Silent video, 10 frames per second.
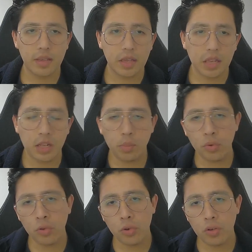El
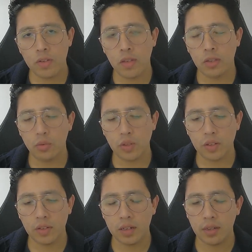punto es de que tú
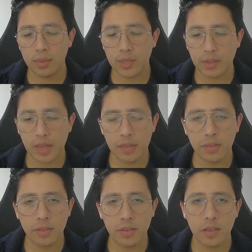tienes la libertad
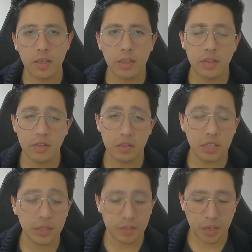de si
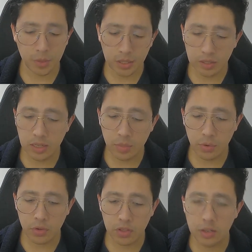quieres abrir el
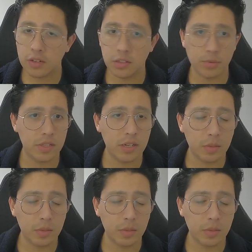capote y revisar qué